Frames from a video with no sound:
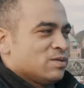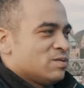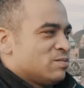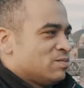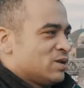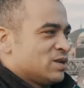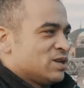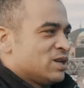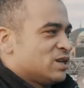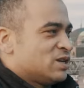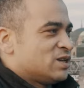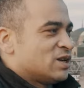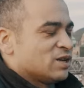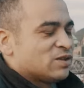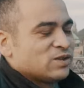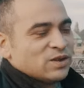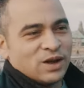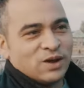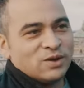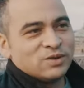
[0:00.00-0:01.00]
immer jeden
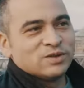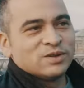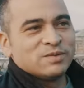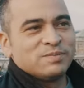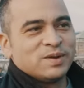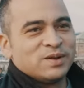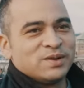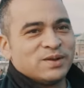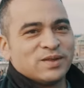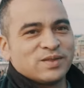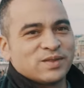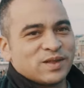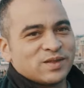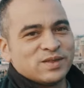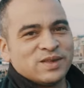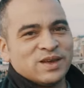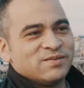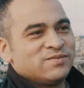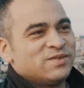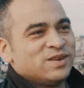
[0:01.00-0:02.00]
Tag zu Hause bin, ist
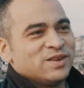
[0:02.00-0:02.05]
das hier